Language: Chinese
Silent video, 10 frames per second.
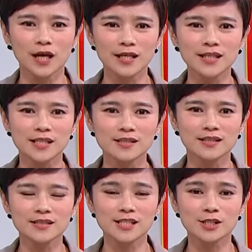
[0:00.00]
一行
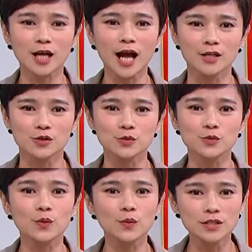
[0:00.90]
人齐声喊出“
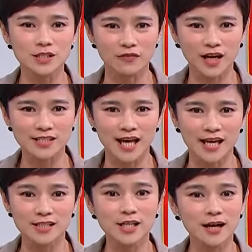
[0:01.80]
恭喜发
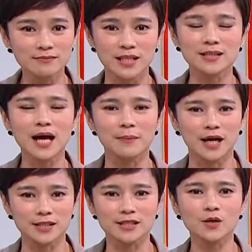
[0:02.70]
财”“昌明大
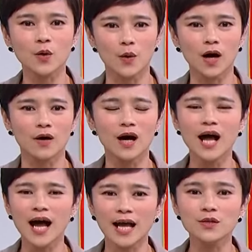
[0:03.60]
马”等等口号，
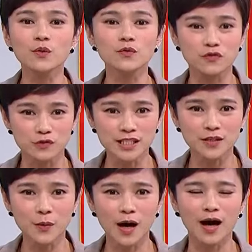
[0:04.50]
还用福
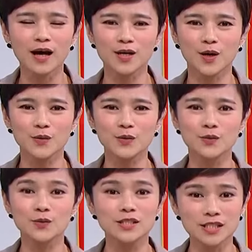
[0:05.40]
建话高
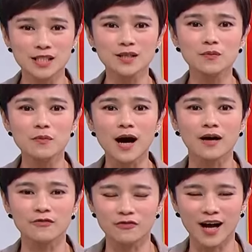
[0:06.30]
呼“兴旺
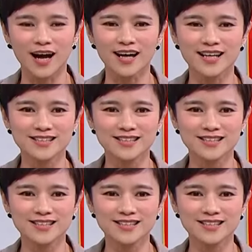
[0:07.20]
发”。